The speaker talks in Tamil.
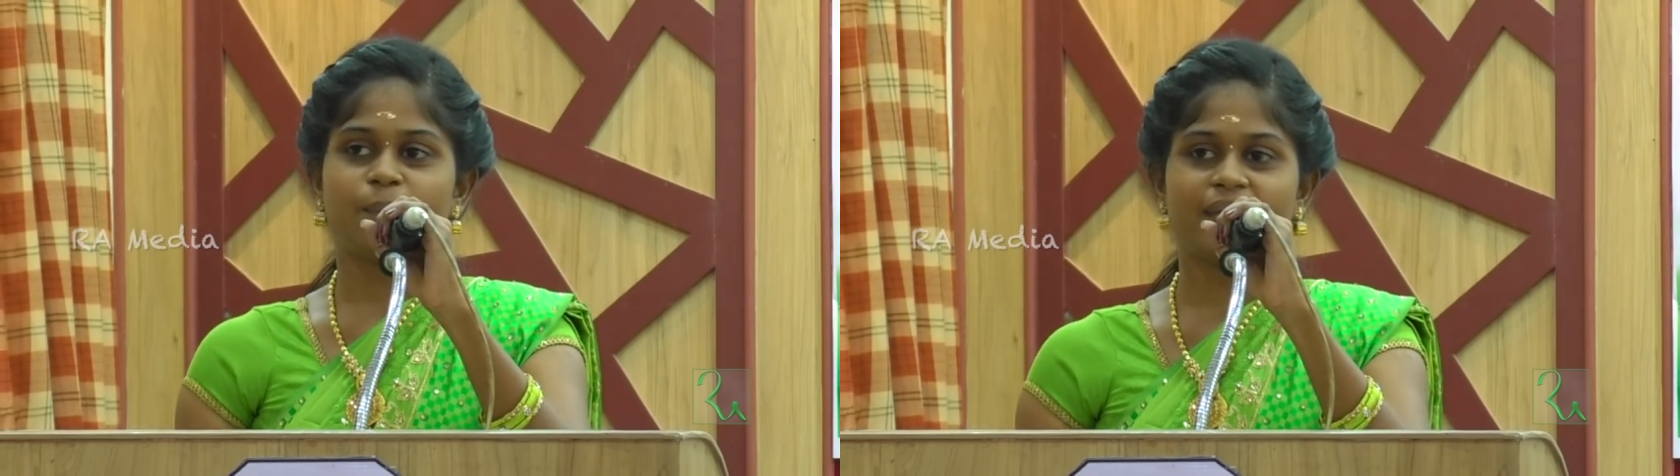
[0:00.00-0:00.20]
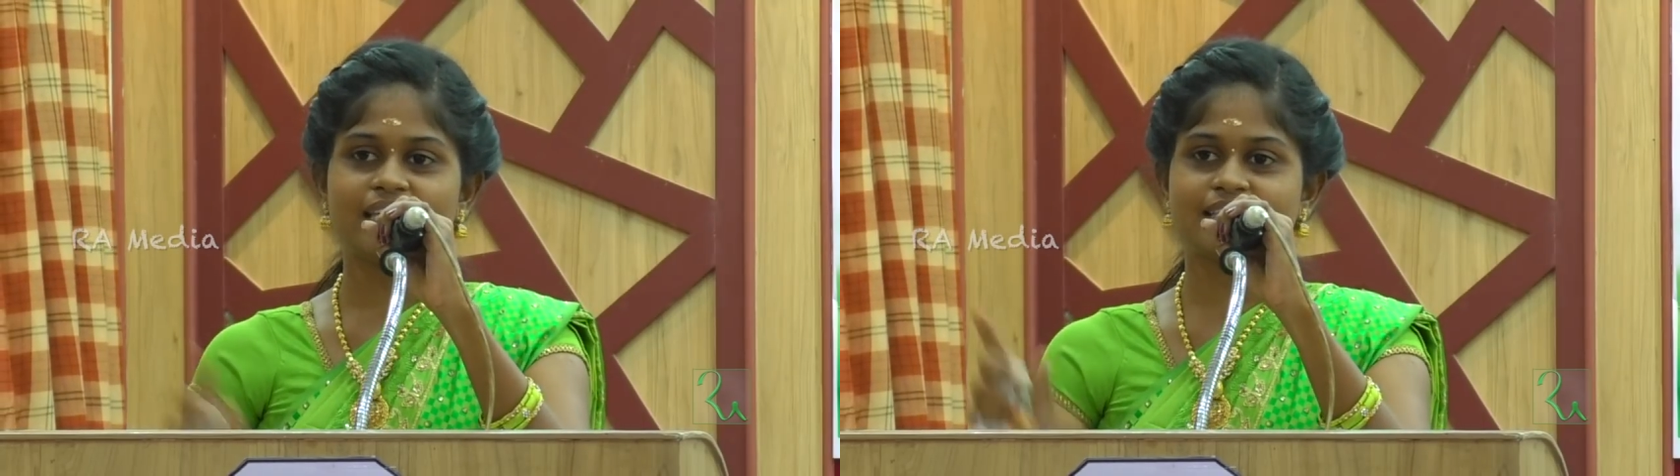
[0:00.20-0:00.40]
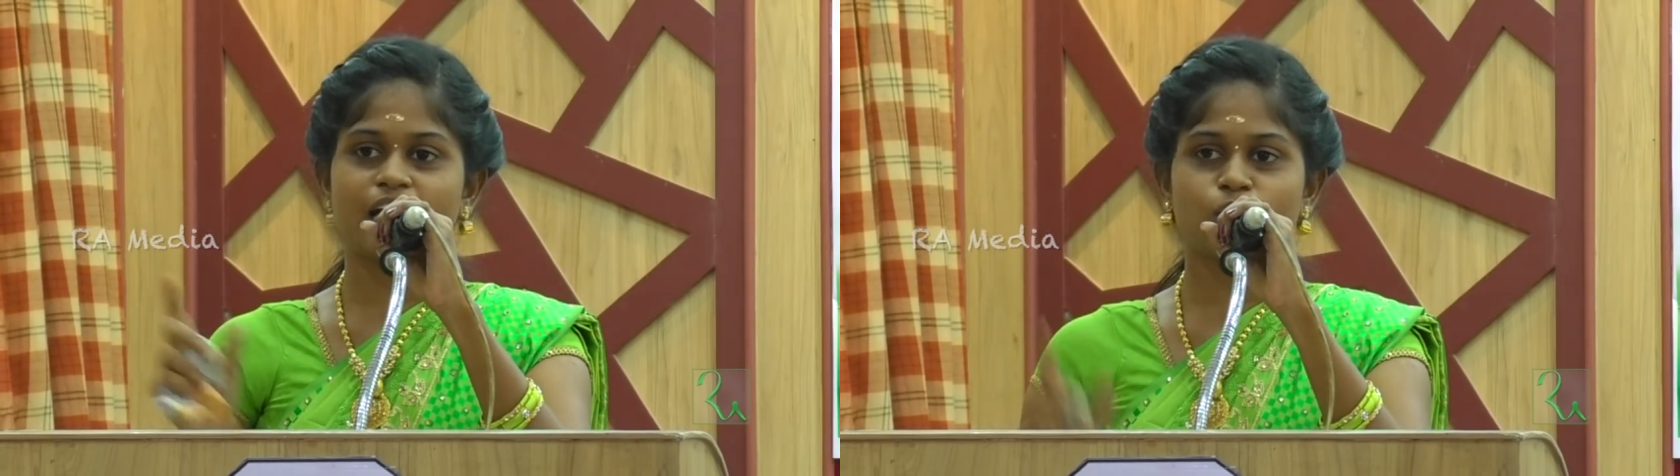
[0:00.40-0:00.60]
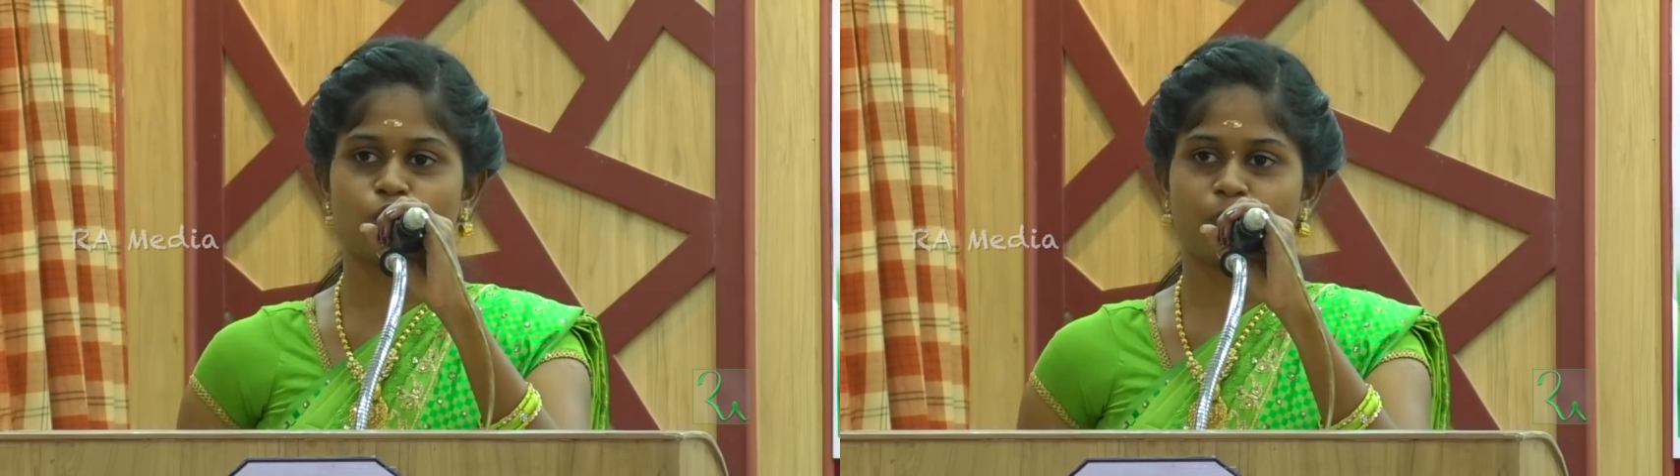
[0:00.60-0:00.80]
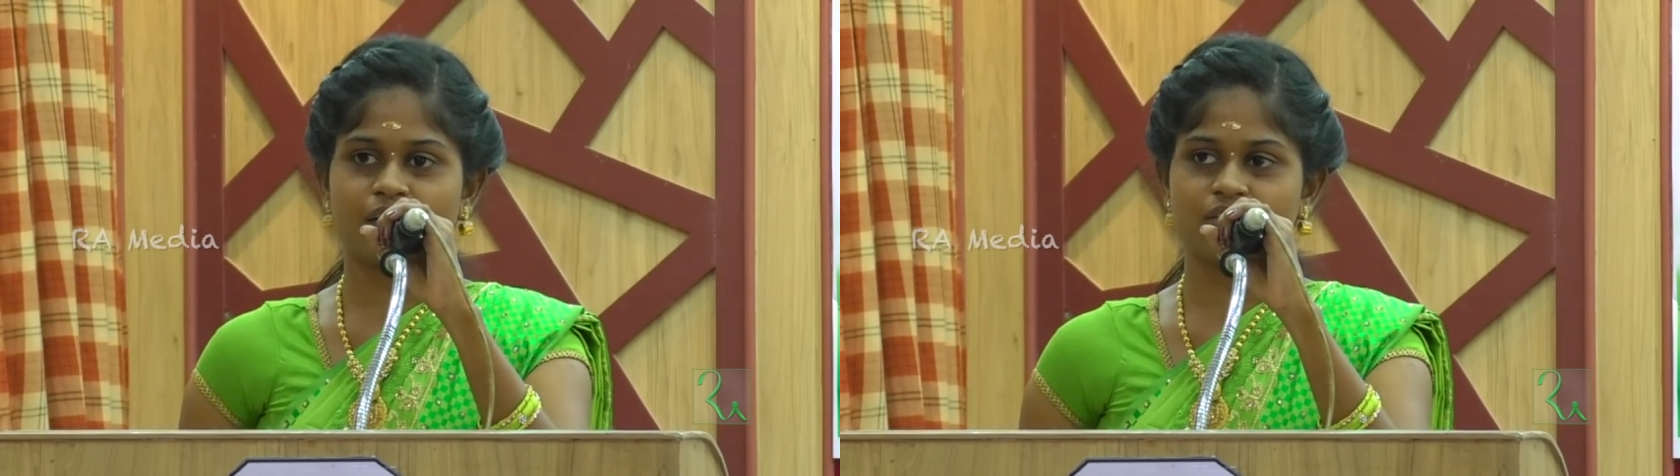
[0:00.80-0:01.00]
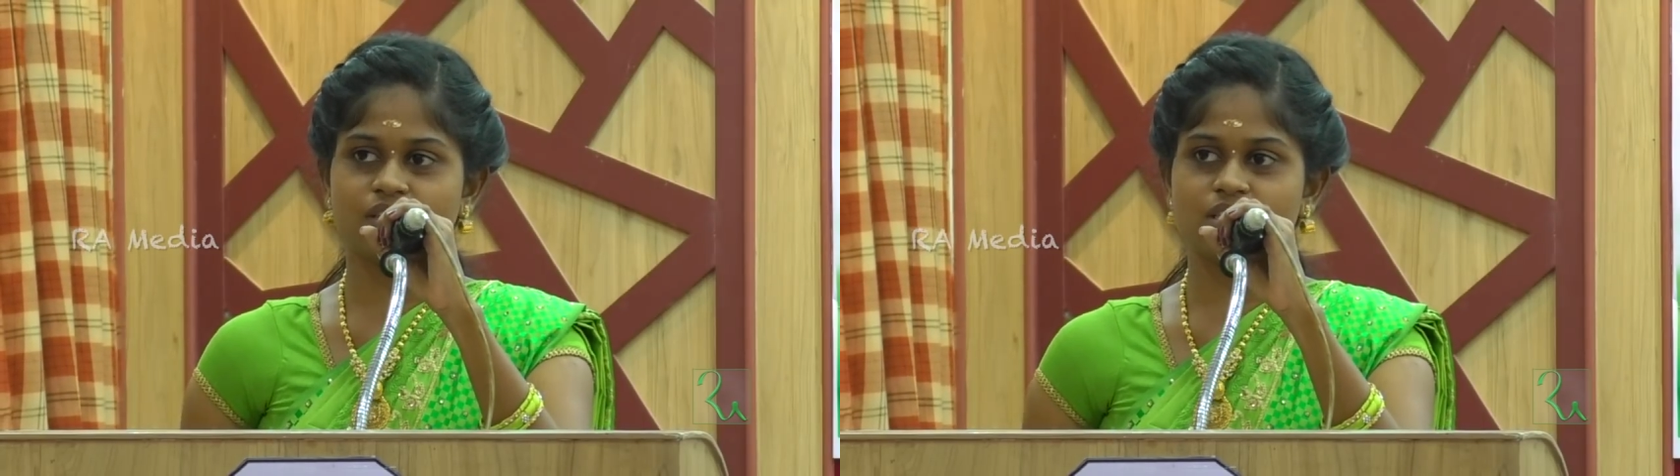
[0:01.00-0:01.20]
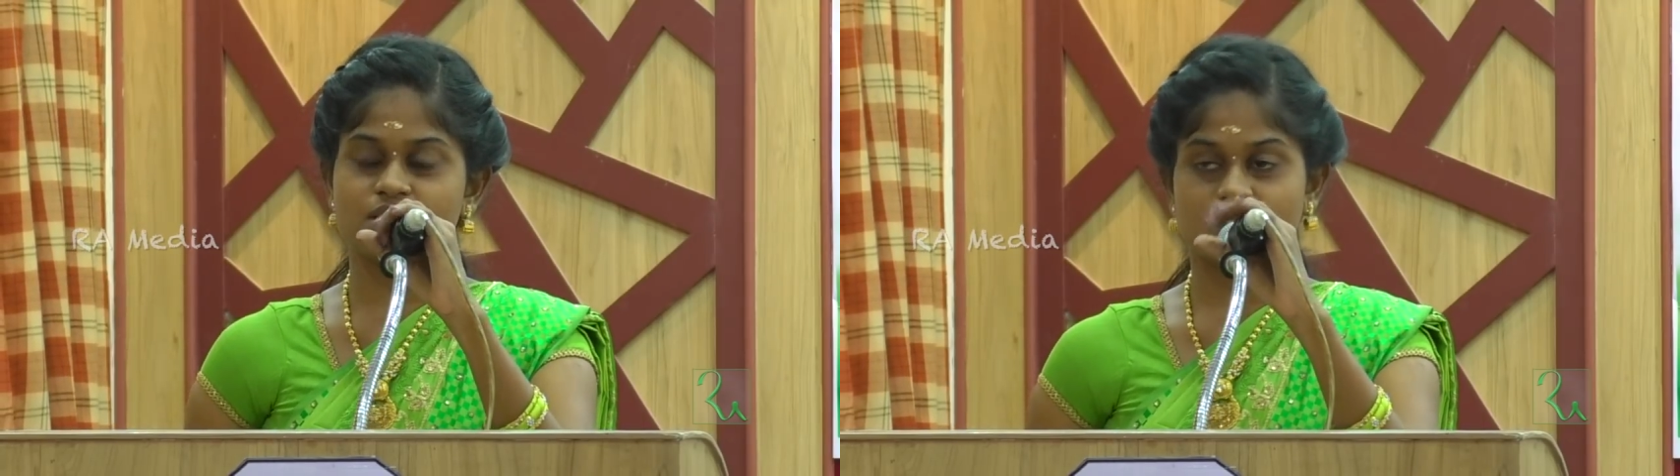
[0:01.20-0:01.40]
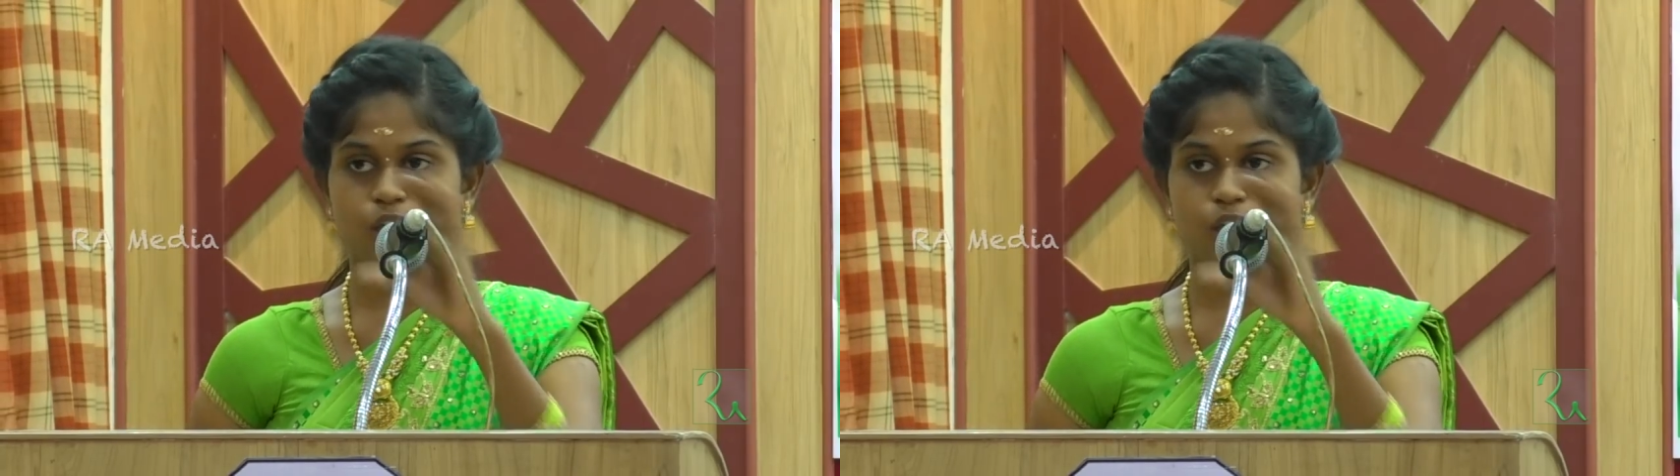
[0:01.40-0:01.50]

பீஸான்னு ஒரு படம் வந்துச்சு